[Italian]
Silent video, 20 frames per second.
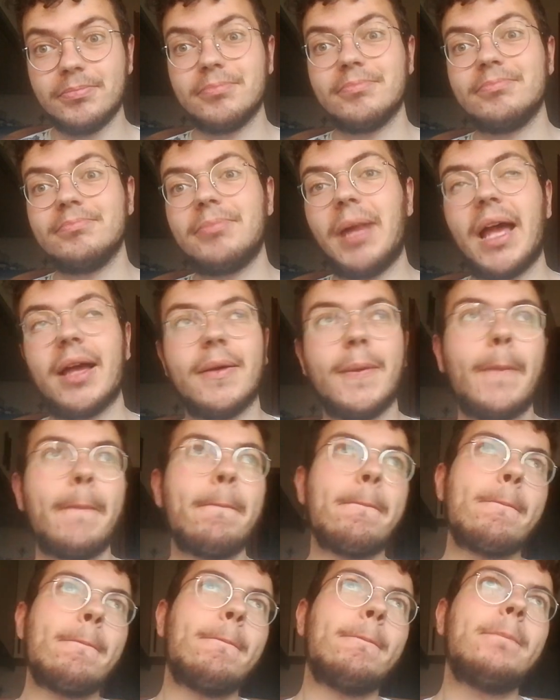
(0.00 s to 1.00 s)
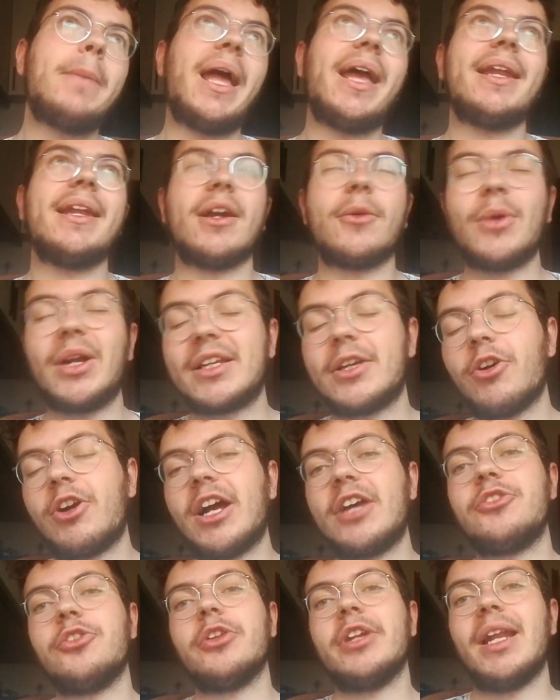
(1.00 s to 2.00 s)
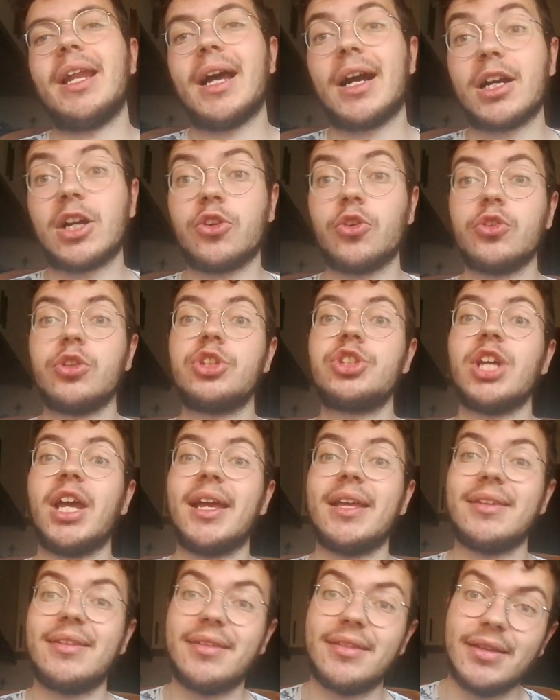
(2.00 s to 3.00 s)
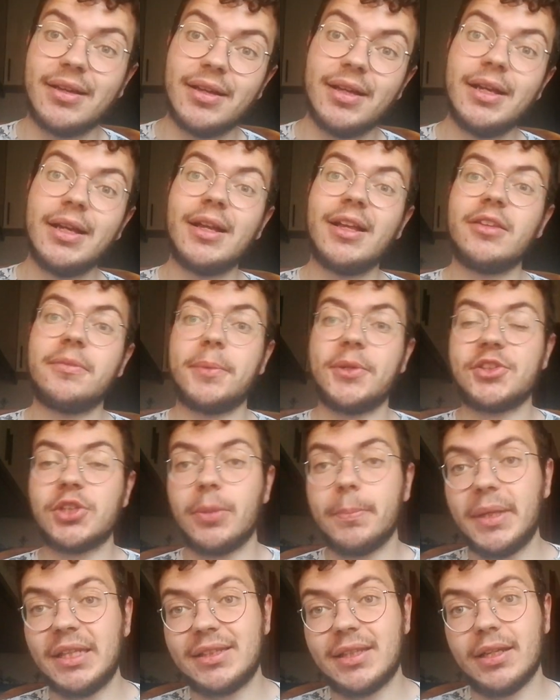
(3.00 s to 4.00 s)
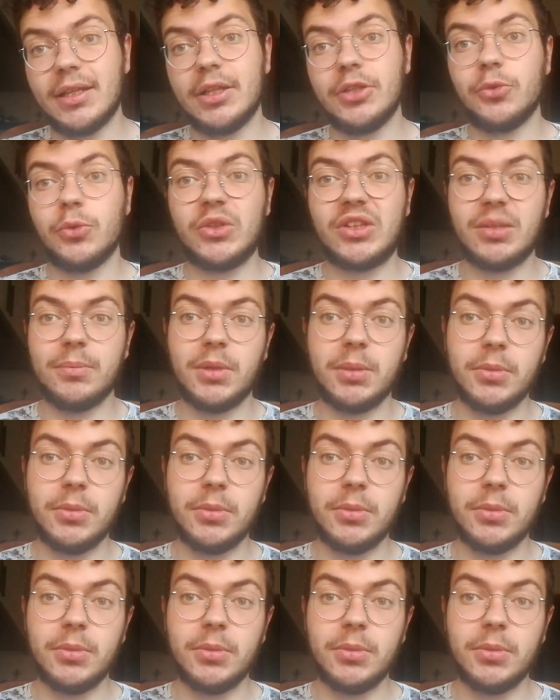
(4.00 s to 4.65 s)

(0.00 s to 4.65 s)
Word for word: beh, bene, qualche occasione l'ha concessa, specialmente negli ultimi